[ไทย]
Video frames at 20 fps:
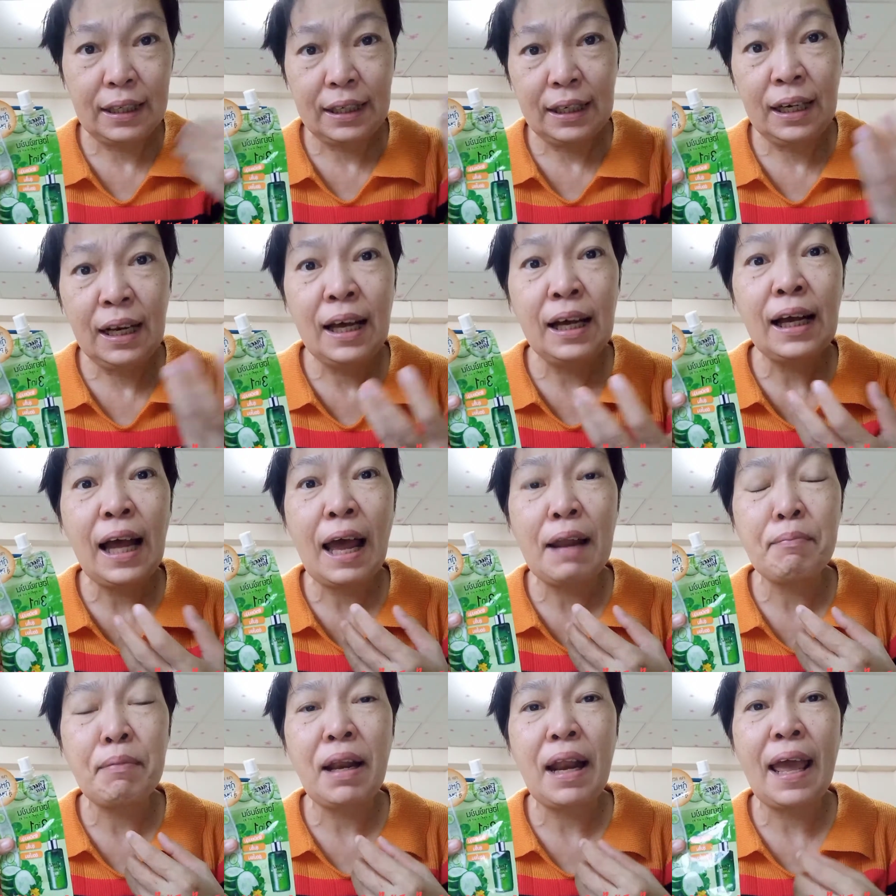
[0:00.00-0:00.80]
เลิก
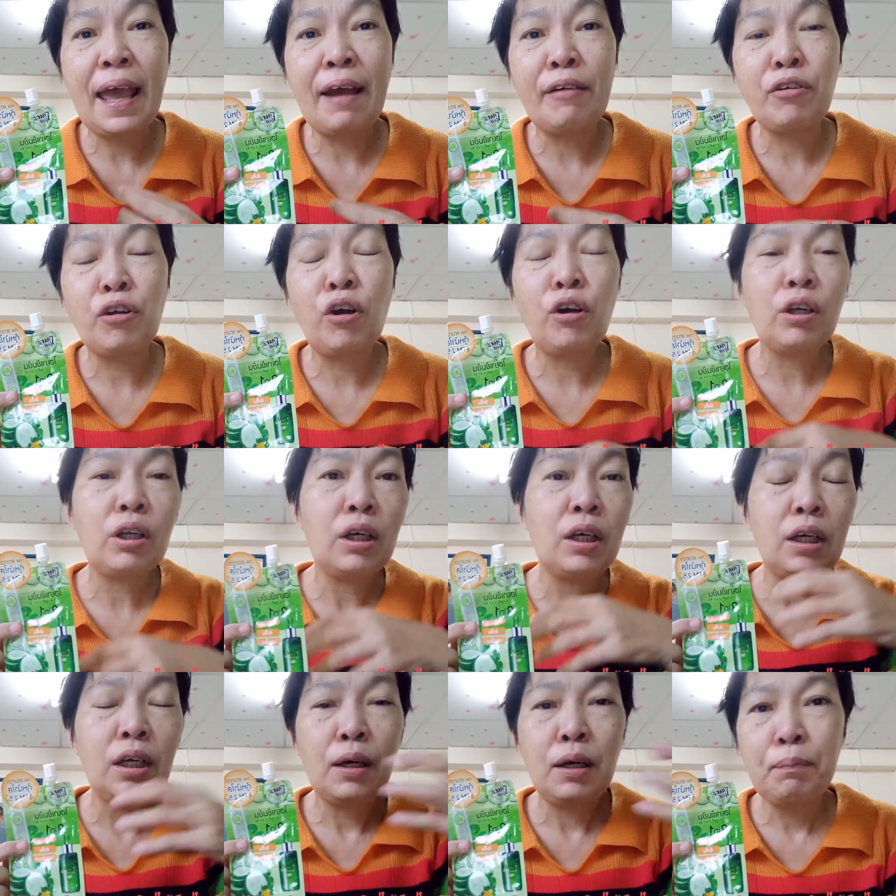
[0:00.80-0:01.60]
งานมาแล้วเนาะ
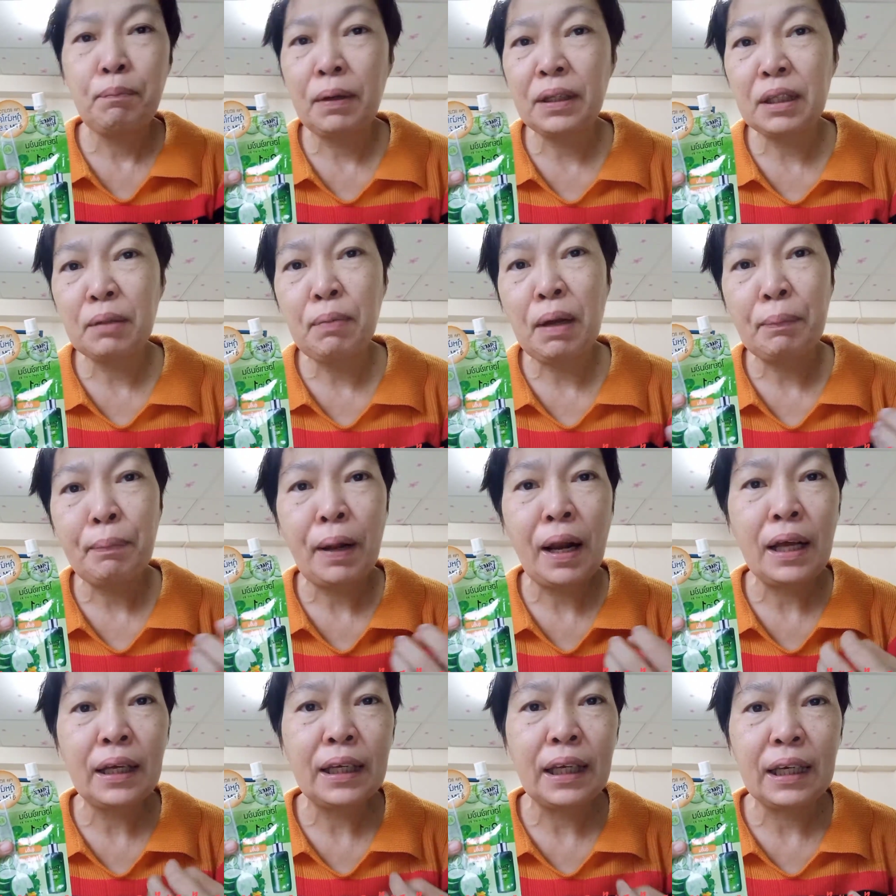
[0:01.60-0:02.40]
ปฏิบัติ
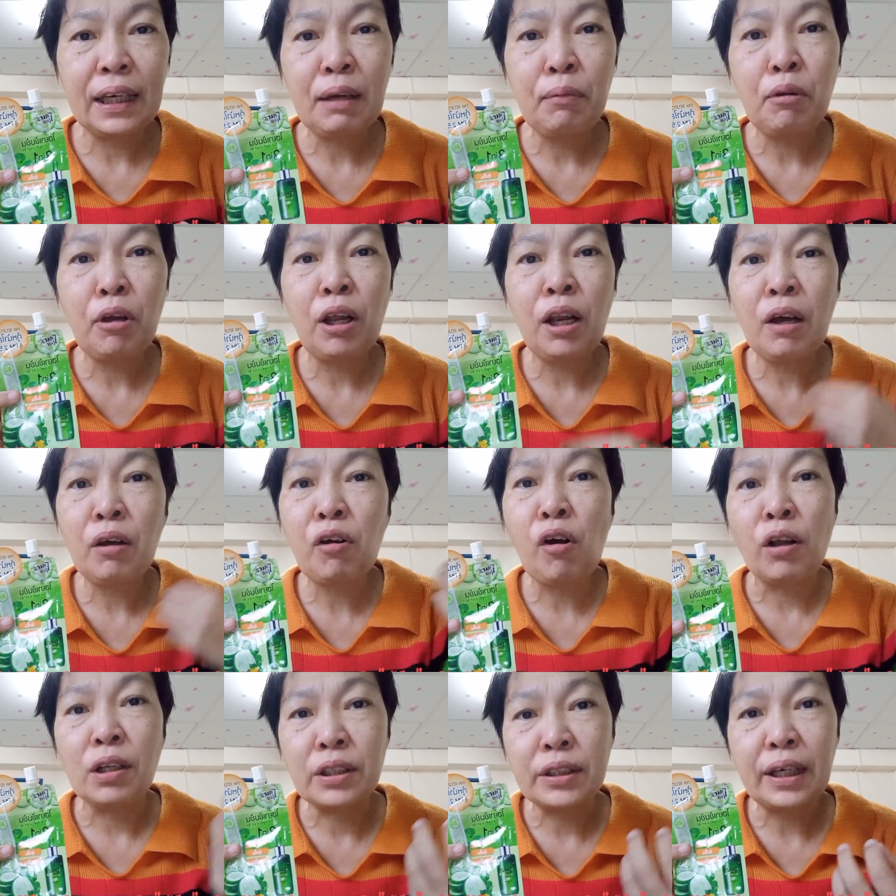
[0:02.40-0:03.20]
ภารกิจเรียบร้อยแล้ว
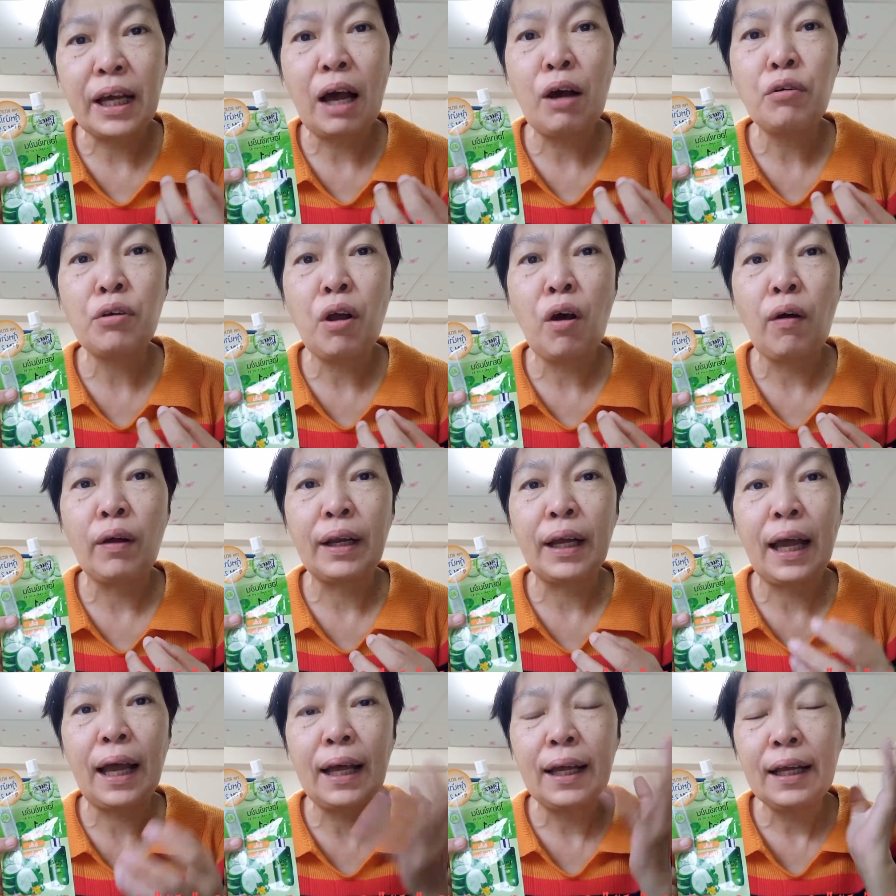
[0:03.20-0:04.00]
ก่อนจะเข้านอน
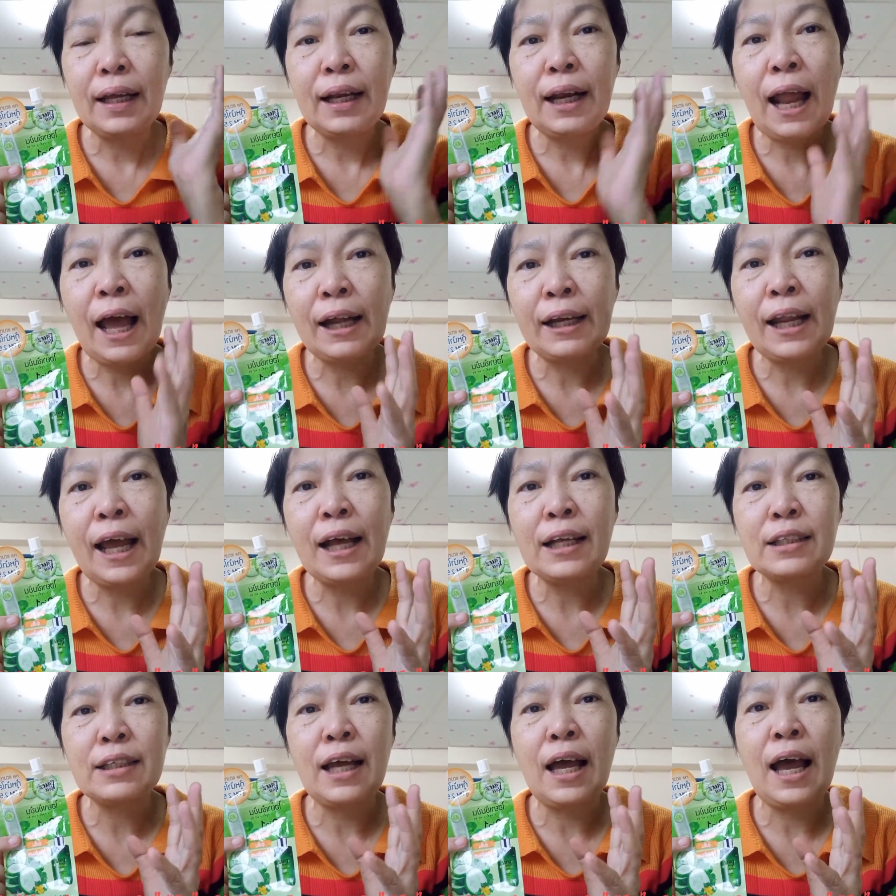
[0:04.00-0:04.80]
นะคะล้างห
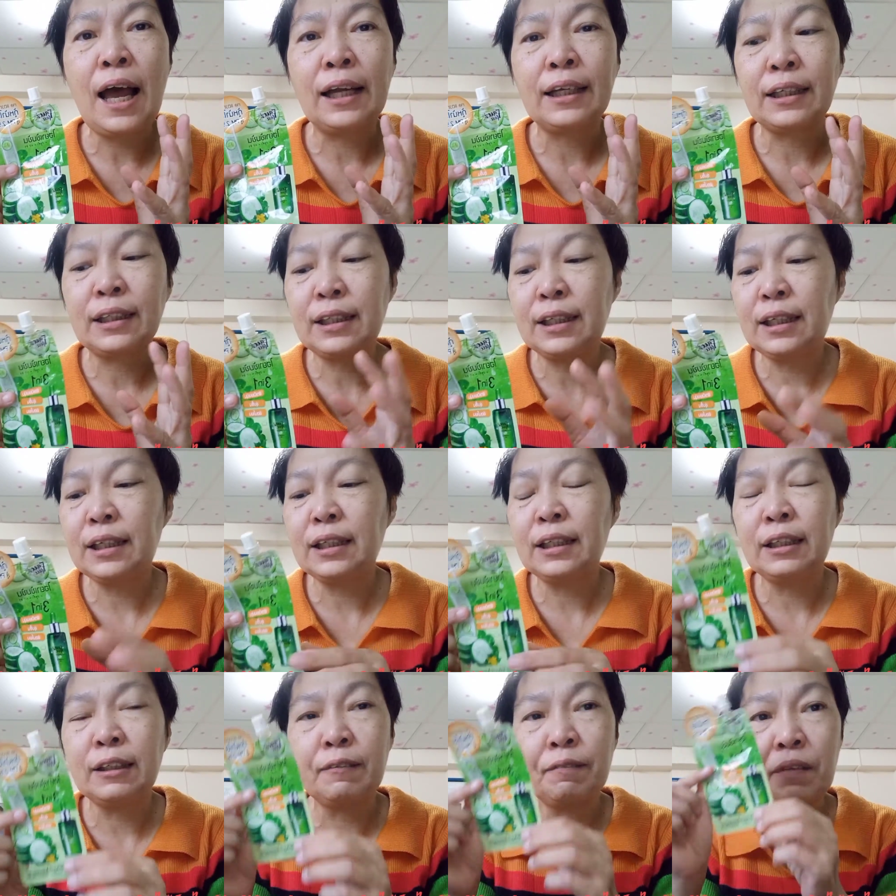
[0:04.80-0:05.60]
น้าสะอาดอีกที
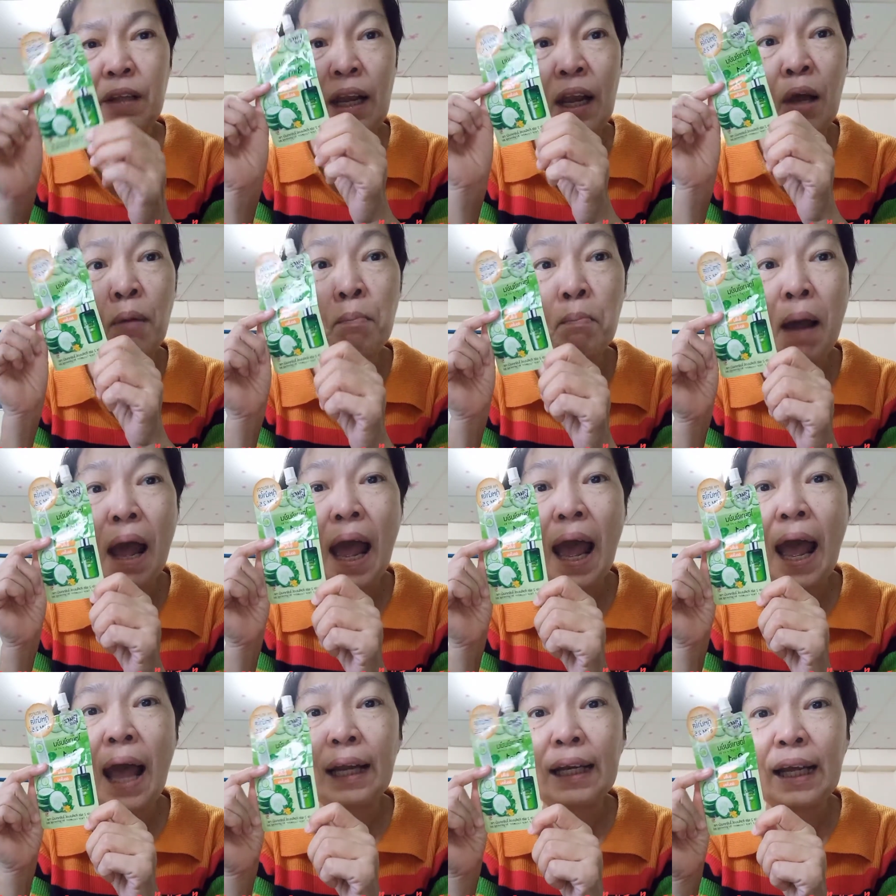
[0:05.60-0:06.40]
หนึ่งแล้ว
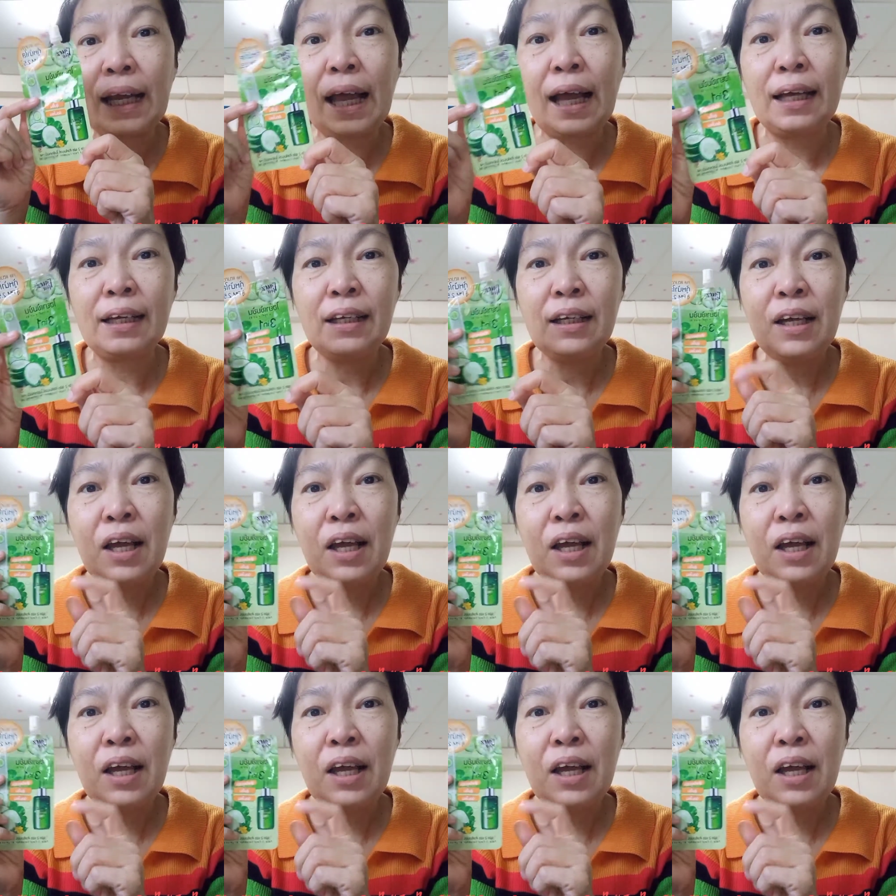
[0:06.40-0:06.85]
มาร์กนะคะ